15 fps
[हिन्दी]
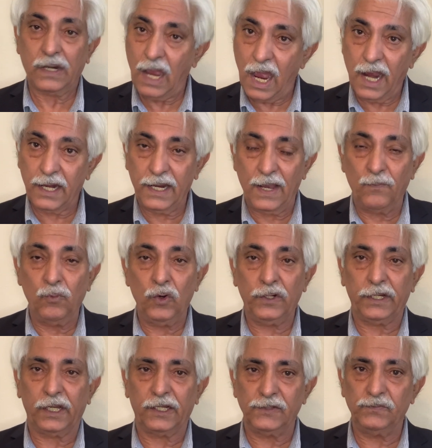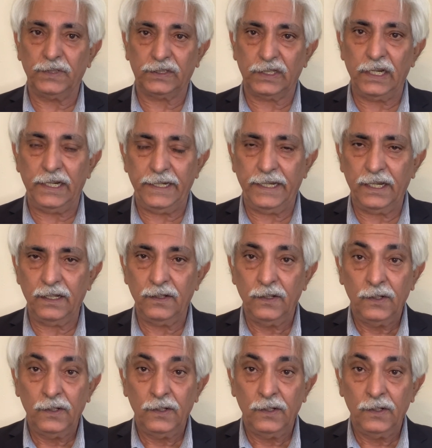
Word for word: कहा गया मुल्क की खिदमत के लिए